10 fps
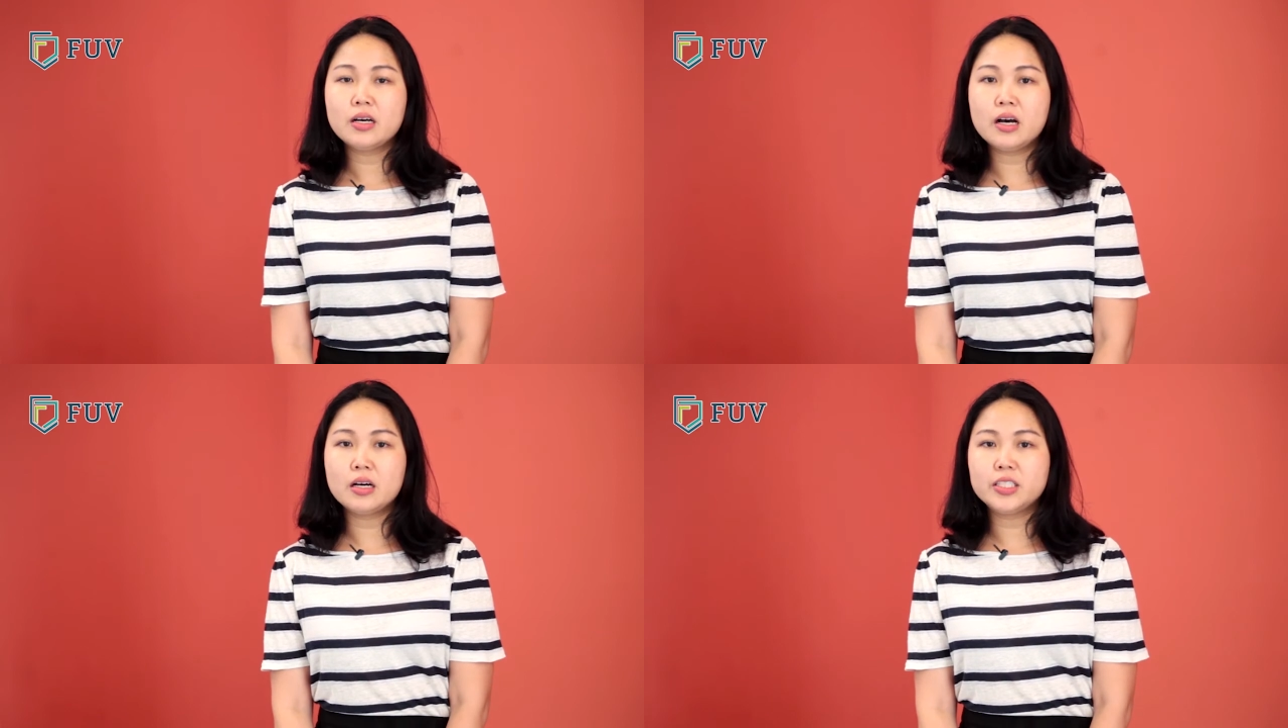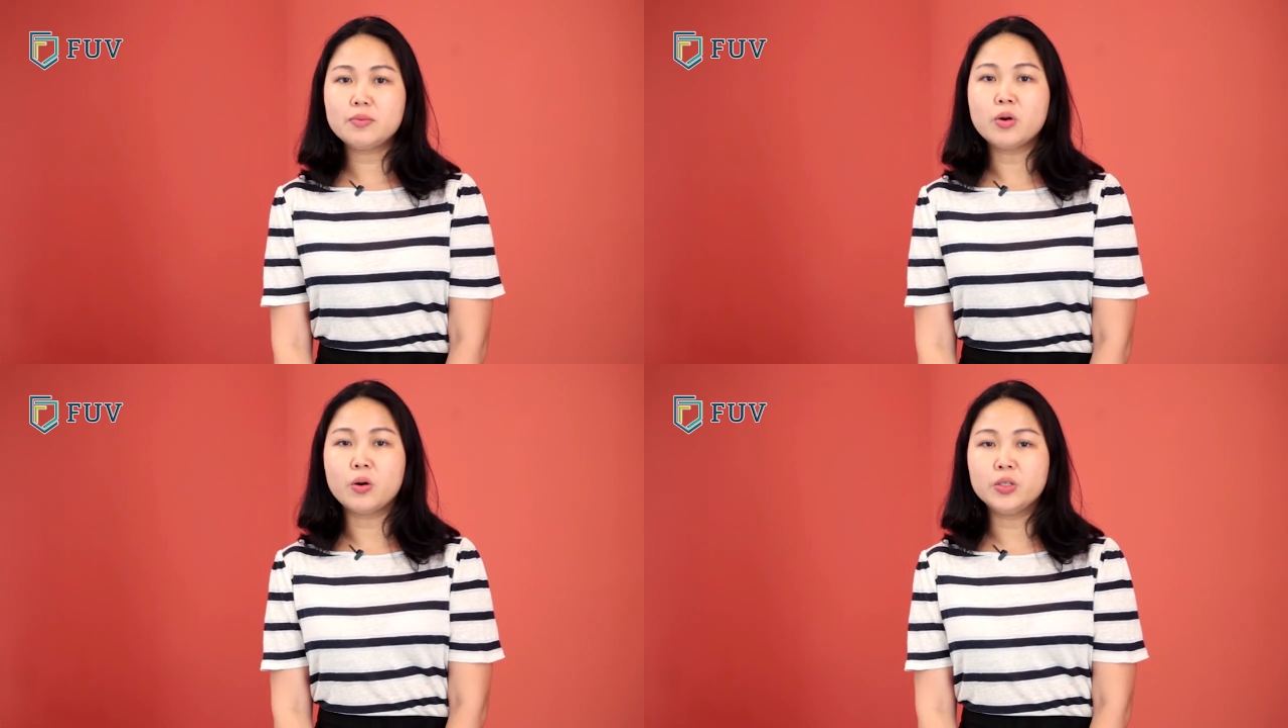uh,
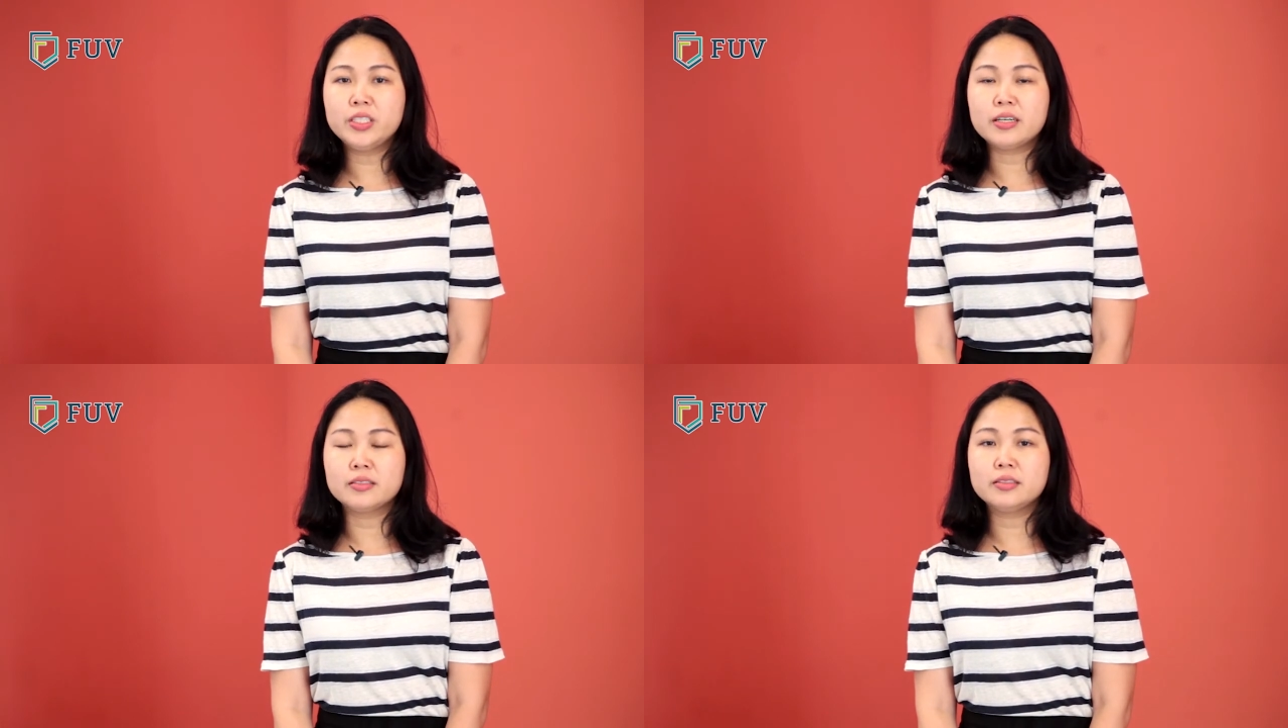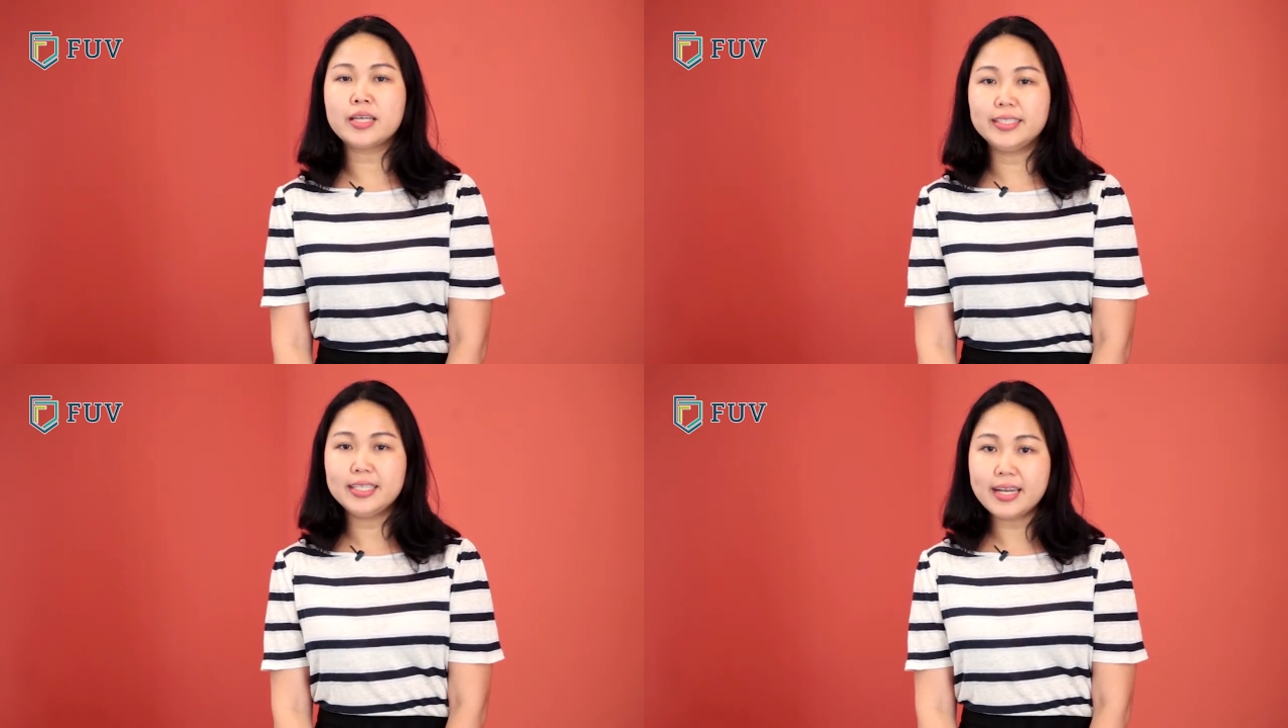trong bộ hỗ trợ
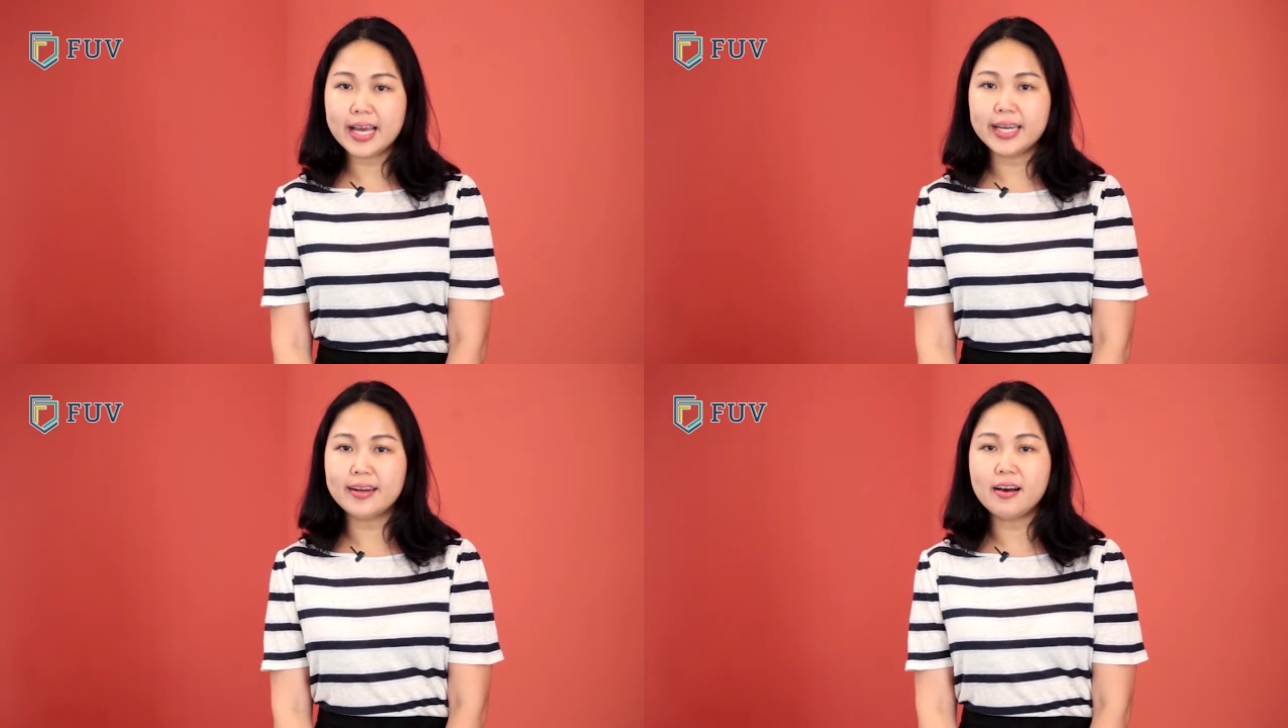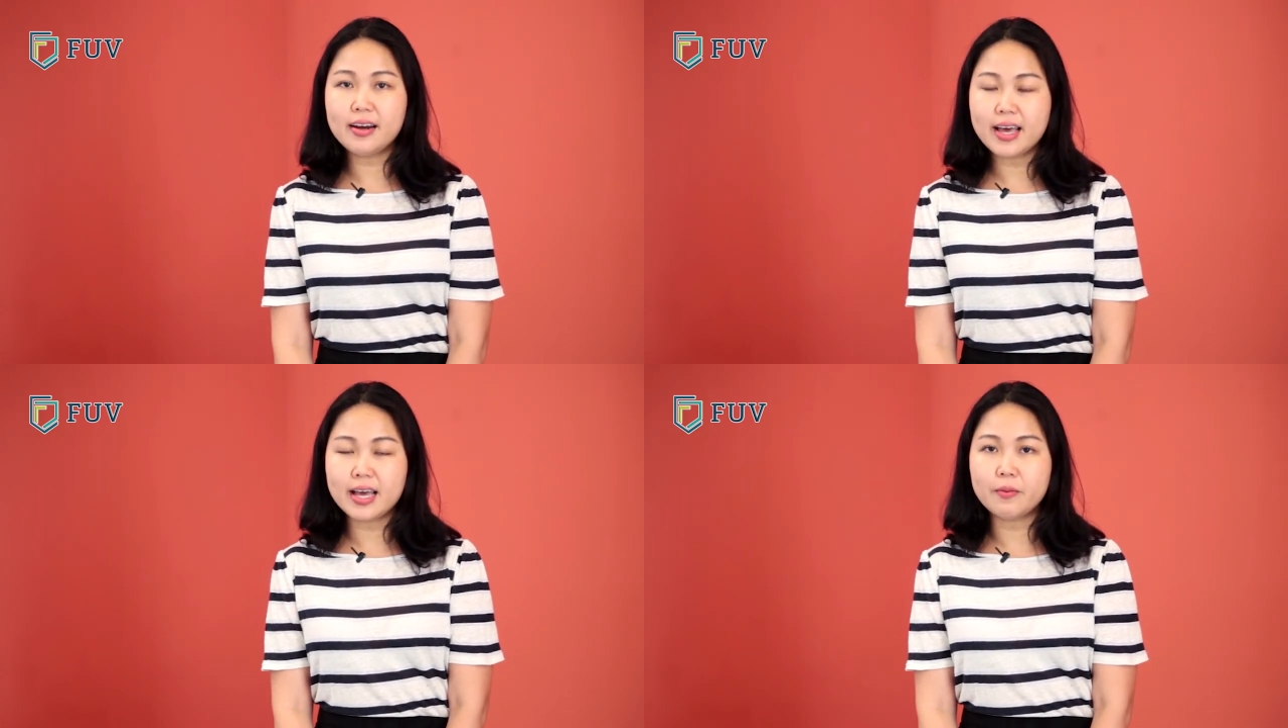tài chính này đó
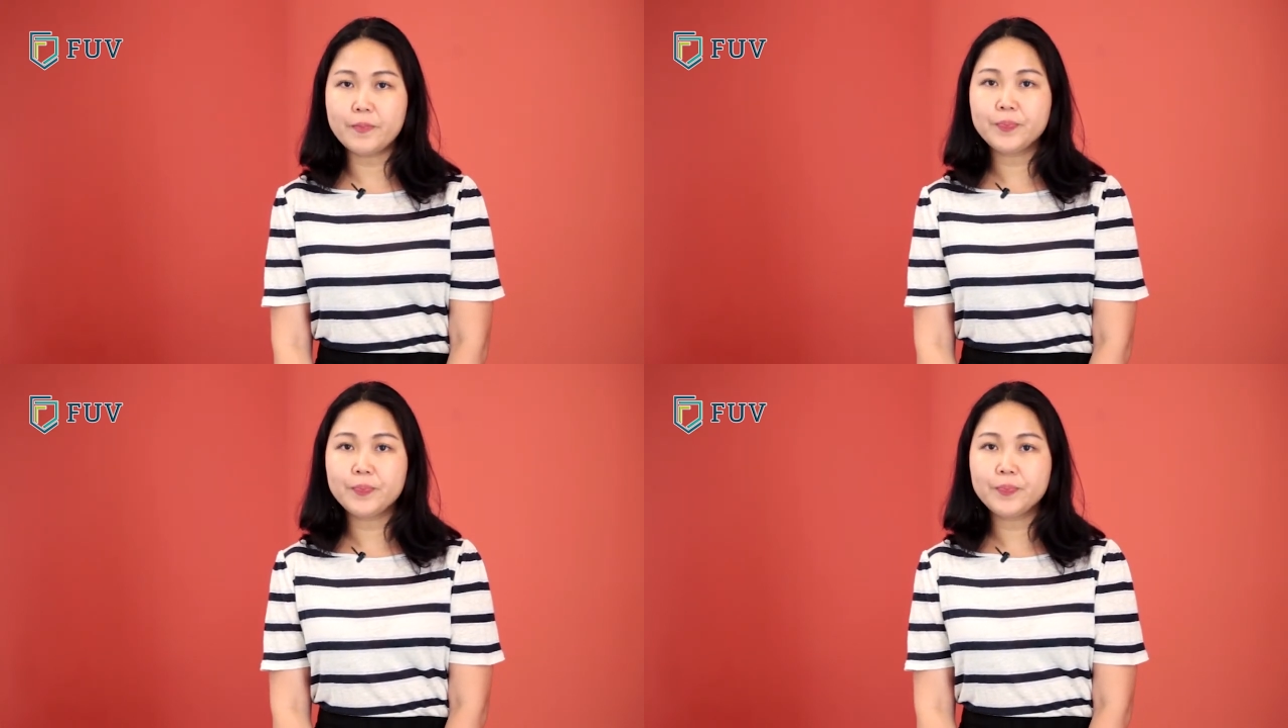là